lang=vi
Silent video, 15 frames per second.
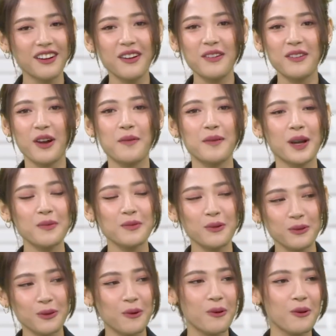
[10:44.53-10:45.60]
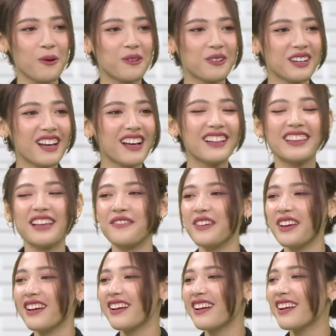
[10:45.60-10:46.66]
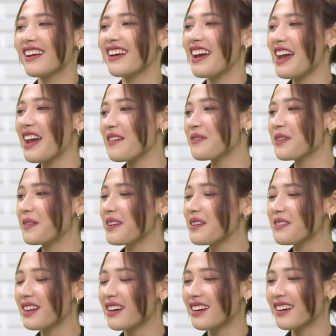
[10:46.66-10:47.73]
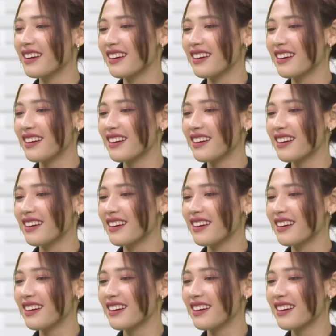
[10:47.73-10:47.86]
ngồi mình khóc tu tu luôn. Tại vì em cảm giác là